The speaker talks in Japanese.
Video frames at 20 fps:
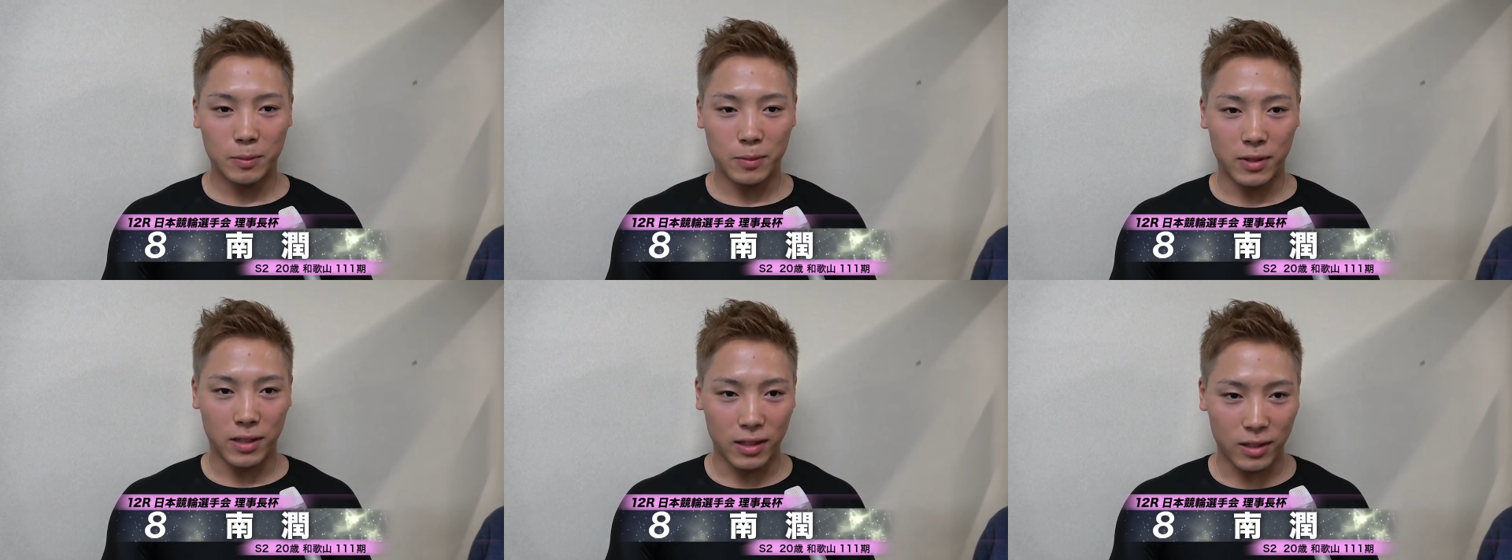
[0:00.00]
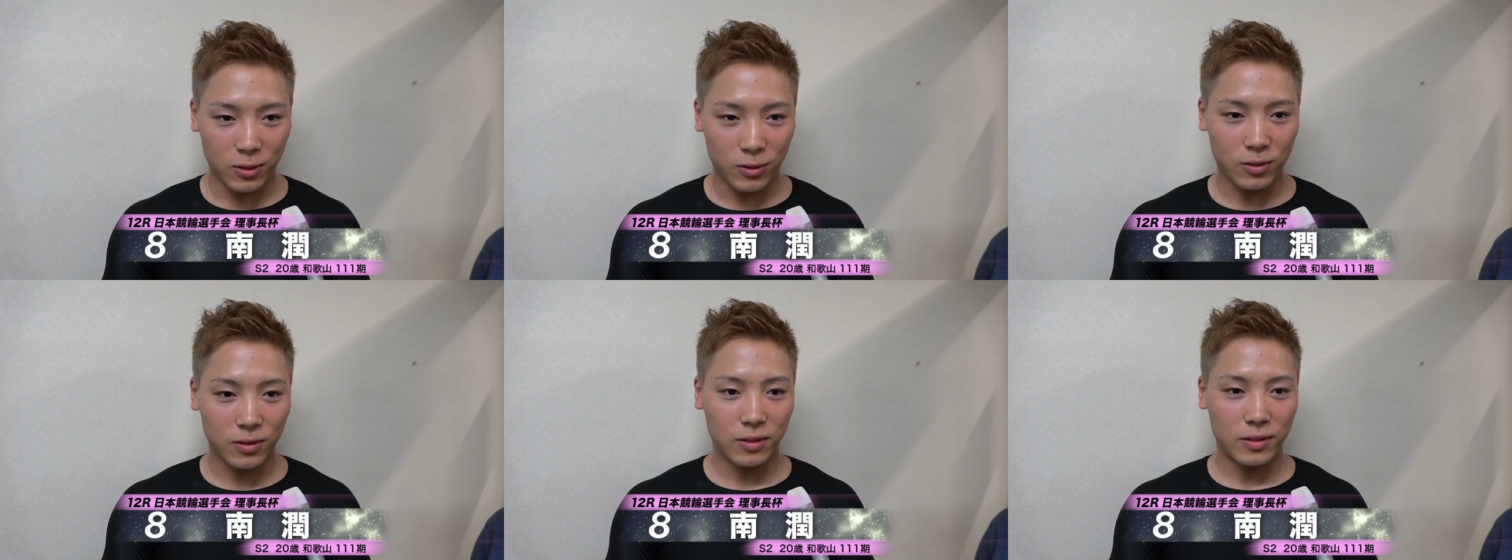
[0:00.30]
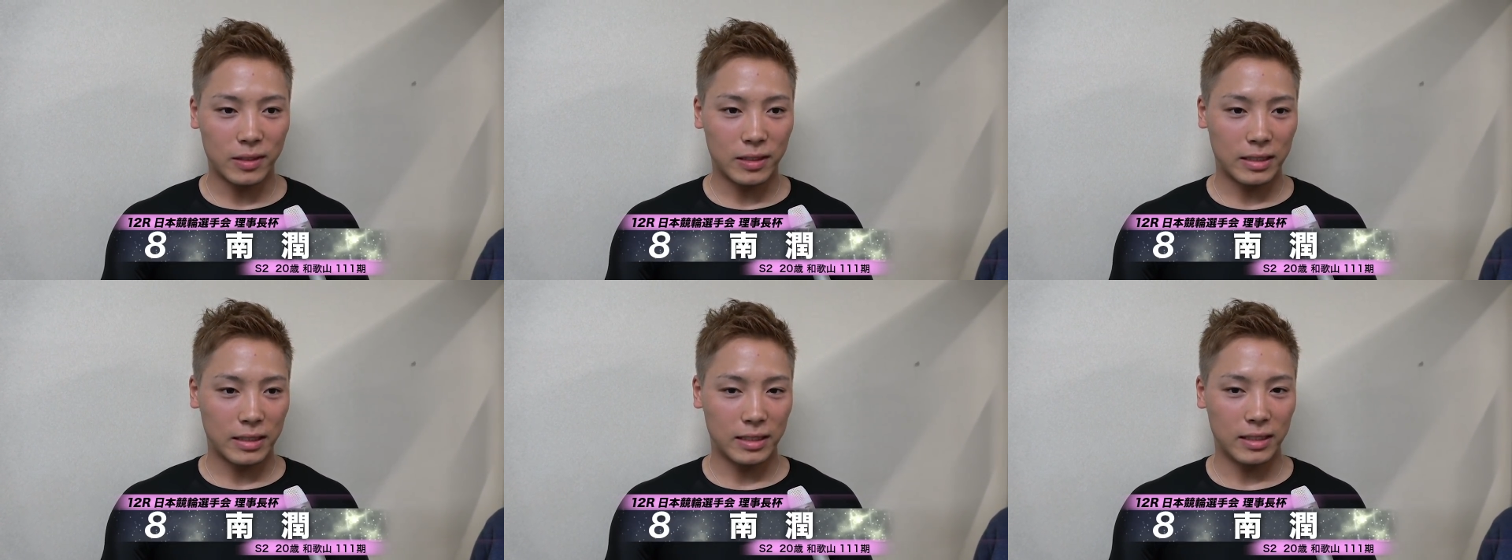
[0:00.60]
ま
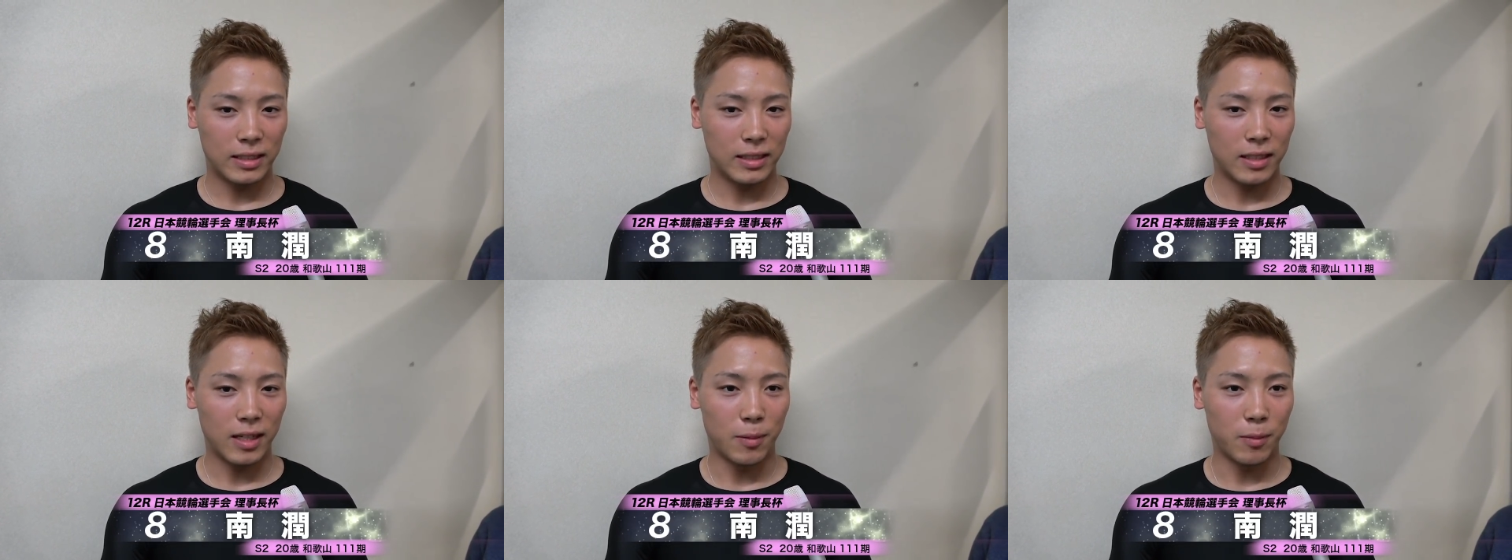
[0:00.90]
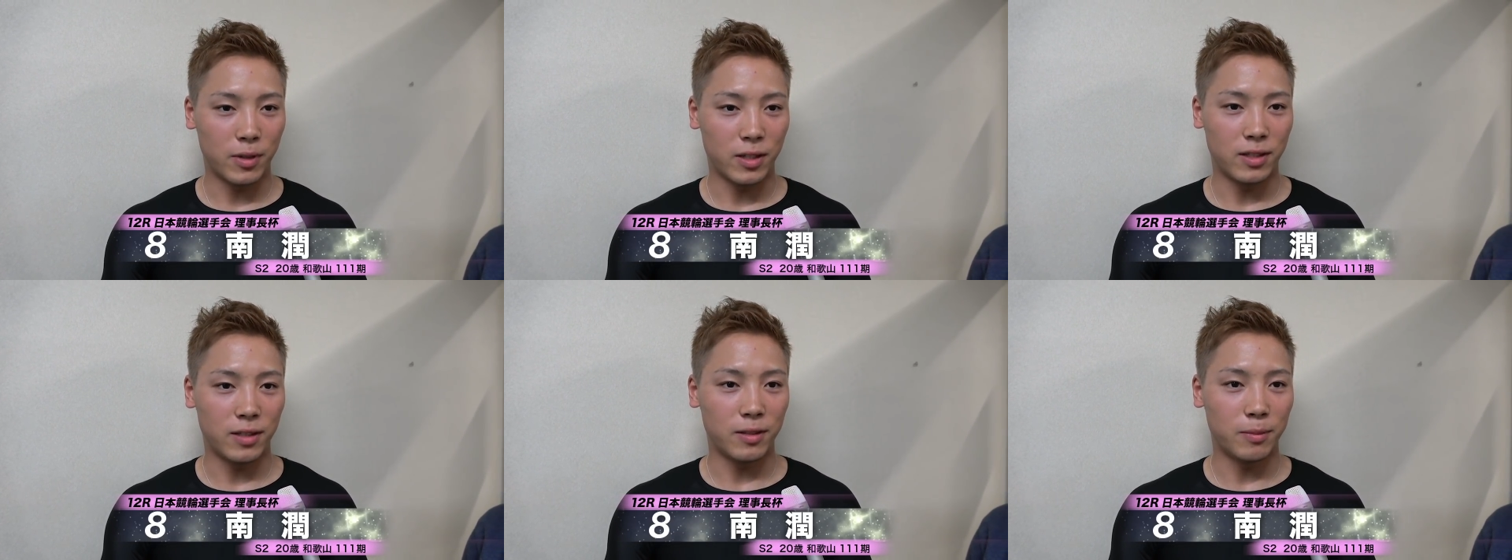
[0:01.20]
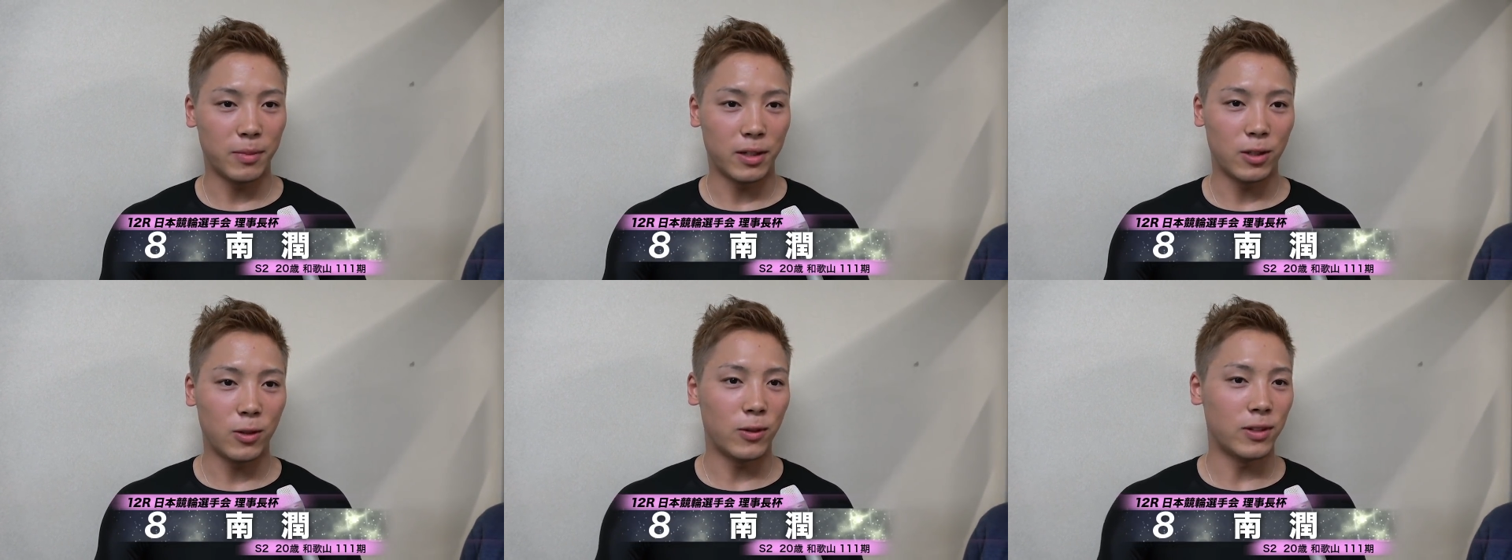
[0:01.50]
ああんま
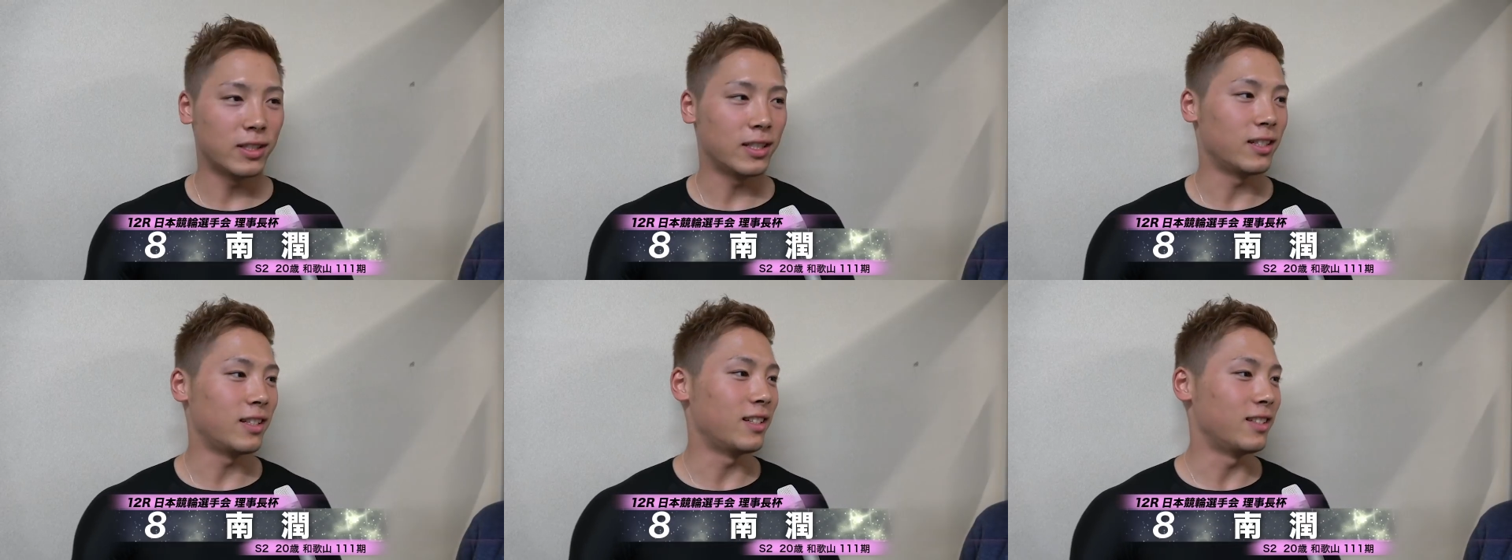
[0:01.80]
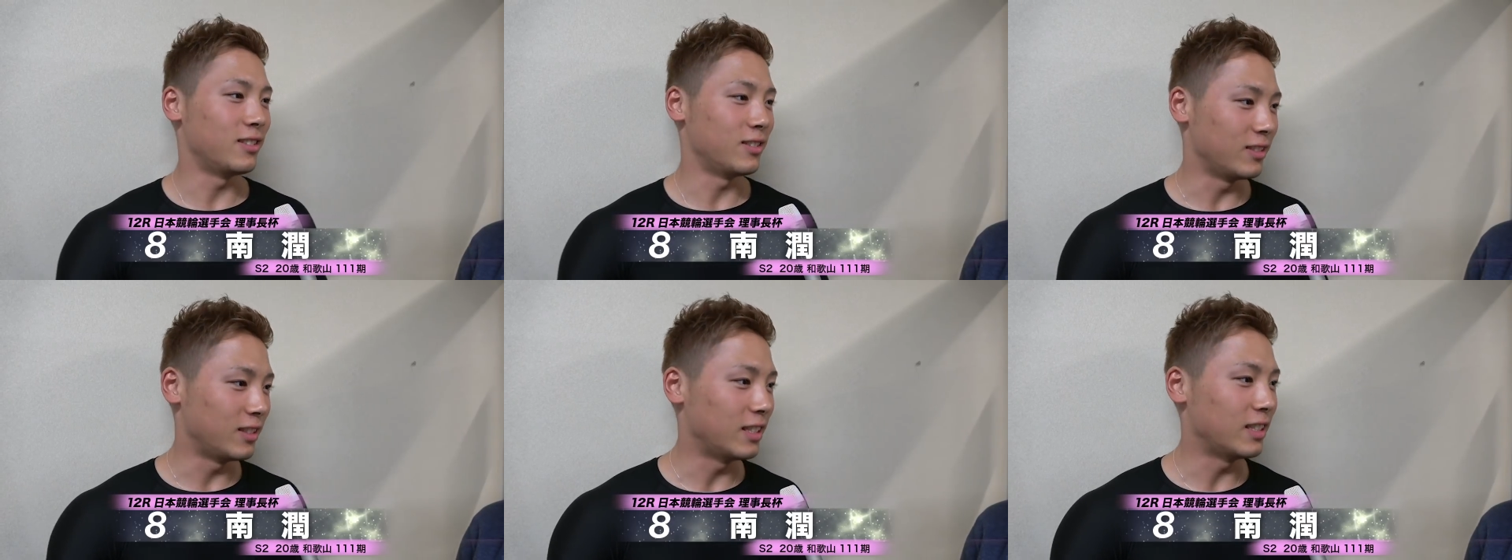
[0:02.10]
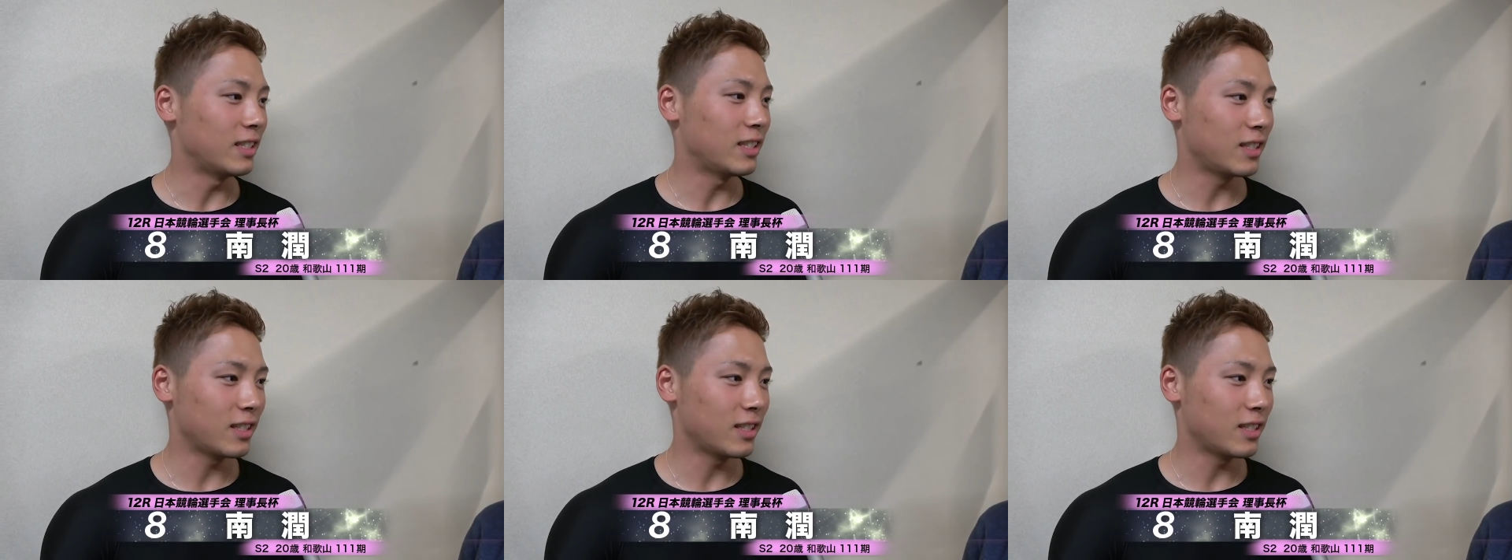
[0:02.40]
り惑わされずに